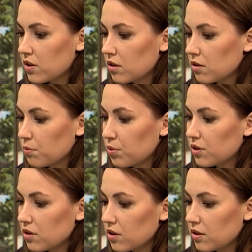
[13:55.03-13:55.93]
e
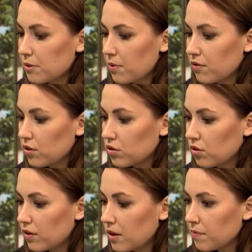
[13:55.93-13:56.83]
podjęcie tej sprawy od
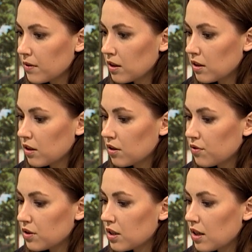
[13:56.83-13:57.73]
nowa E,
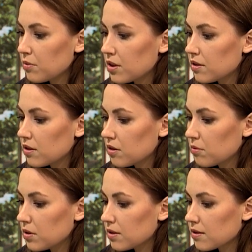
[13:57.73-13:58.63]
wynika między
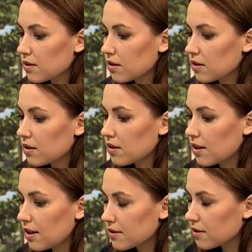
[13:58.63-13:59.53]
innymi z e,
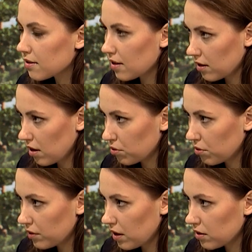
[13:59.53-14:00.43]
relacji
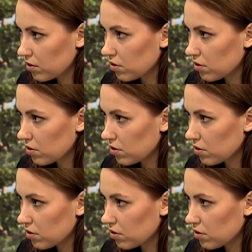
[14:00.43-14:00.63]
internautów, tak?